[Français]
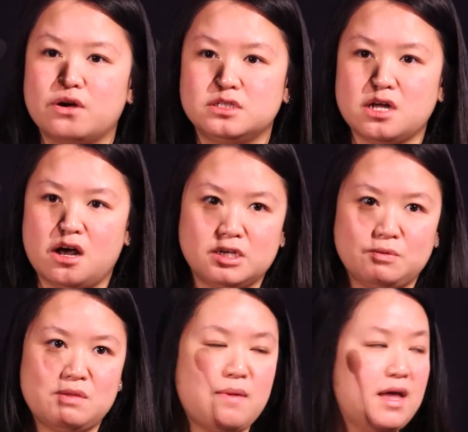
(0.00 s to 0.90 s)
et
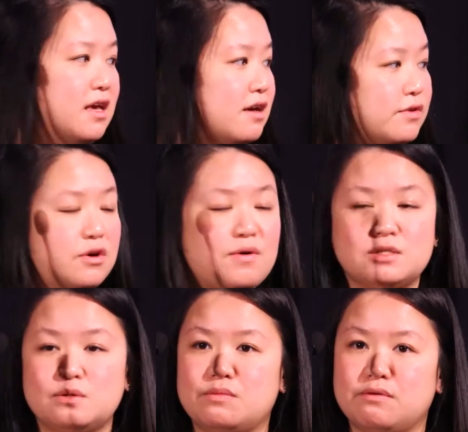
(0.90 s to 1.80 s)
j'ai hâte aussi de
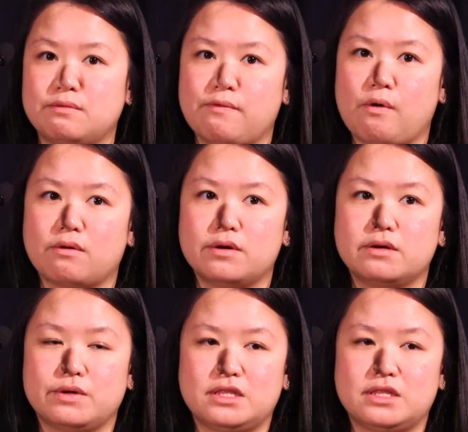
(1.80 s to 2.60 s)
parler avec euh,